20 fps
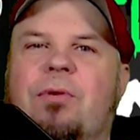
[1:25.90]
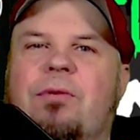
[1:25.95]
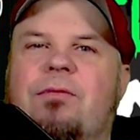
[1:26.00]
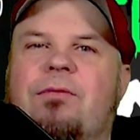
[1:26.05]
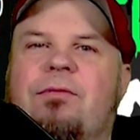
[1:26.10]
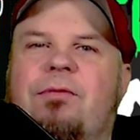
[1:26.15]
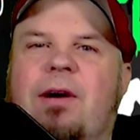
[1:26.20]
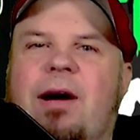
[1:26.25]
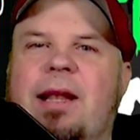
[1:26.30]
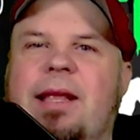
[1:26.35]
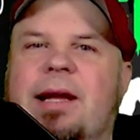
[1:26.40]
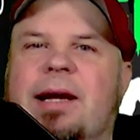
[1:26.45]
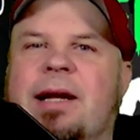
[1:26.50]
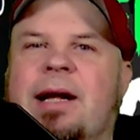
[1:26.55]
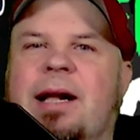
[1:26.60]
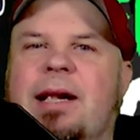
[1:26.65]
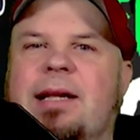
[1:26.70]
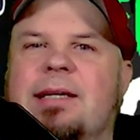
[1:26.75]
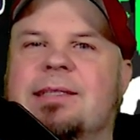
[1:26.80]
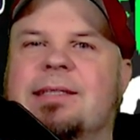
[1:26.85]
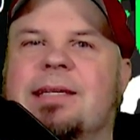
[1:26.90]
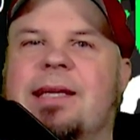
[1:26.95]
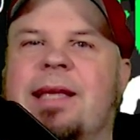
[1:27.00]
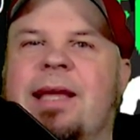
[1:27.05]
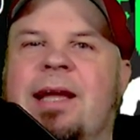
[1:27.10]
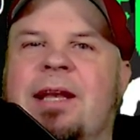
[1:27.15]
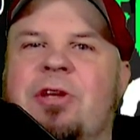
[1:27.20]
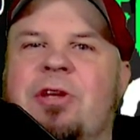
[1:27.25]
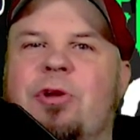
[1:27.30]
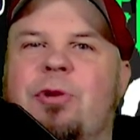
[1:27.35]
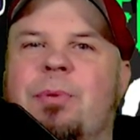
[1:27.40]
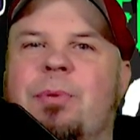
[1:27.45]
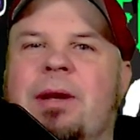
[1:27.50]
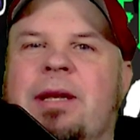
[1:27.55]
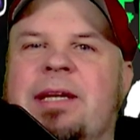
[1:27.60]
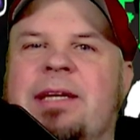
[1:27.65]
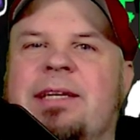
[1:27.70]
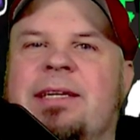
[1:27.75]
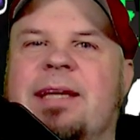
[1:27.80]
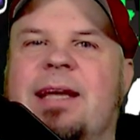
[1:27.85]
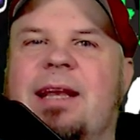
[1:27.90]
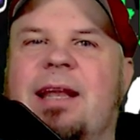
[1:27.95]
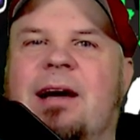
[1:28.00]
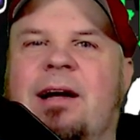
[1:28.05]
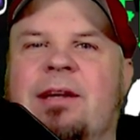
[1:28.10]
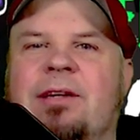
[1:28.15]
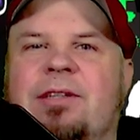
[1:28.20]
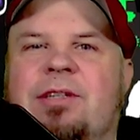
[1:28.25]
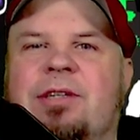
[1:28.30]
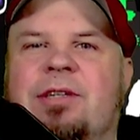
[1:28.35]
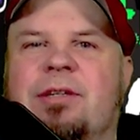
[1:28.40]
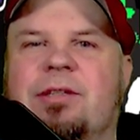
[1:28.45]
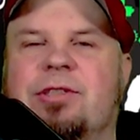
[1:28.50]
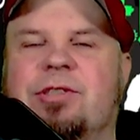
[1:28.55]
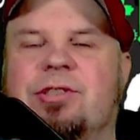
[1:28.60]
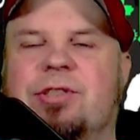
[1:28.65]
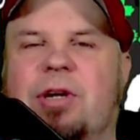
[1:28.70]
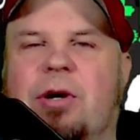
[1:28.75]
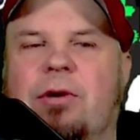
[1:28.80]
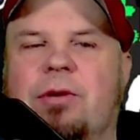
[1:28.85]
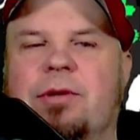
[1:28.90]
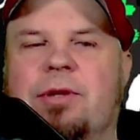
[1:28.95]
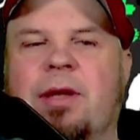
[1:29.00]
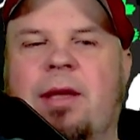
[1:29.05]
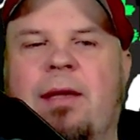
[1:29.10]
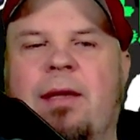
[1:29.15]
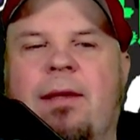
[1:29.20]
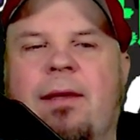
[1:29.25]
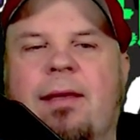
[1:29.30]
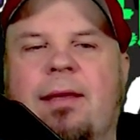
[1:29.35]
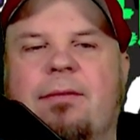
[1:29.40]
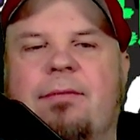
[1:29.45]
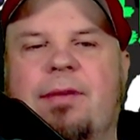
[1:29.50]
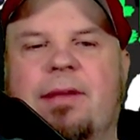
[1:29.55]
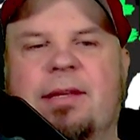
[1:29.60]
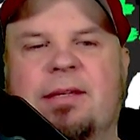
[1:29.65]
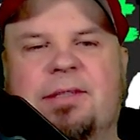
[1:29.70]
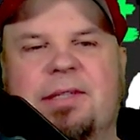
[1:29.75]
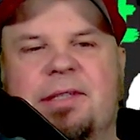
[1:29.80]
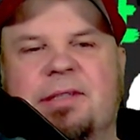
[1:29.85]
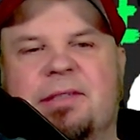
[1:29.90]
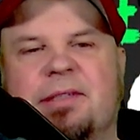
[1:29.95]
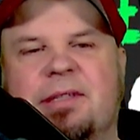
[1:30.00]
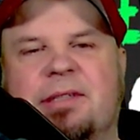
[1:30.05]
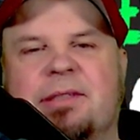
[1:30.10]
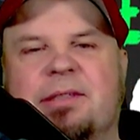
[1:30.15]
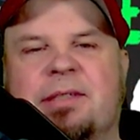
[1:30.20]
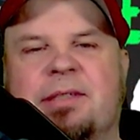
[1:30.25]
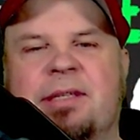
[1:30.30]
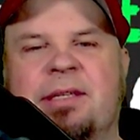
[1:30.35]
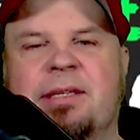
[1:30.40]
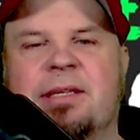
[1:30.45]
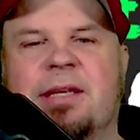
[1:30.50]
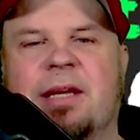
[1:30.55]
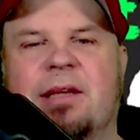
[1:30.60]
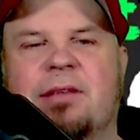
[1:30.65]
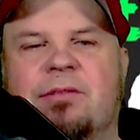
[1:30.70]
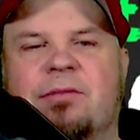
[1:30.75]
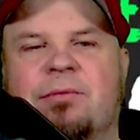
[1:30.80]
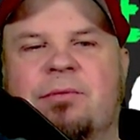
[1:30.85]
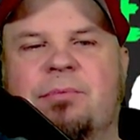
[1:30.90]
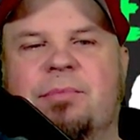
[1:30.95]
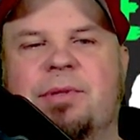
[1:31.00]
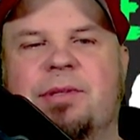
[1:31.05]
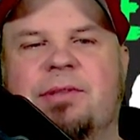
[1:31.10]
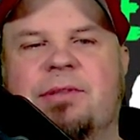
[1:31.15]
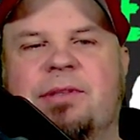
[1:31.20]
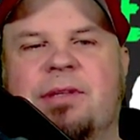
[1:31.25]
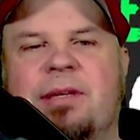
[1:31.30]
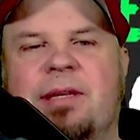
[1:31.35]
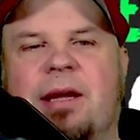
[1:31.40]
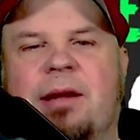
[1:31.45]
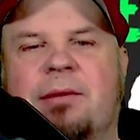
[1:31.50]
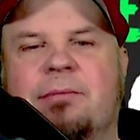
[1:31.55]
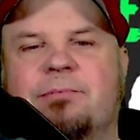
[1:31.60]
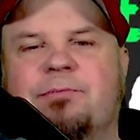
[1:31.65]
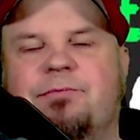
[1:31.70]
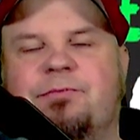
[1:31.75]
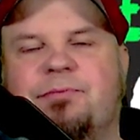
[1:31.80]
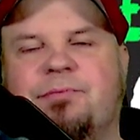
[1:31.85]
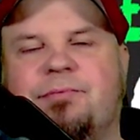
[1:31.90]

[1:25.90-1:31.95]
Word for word: weil er halt gerne über den Tellerrand schaut, während die 16 da so ein bisschen ja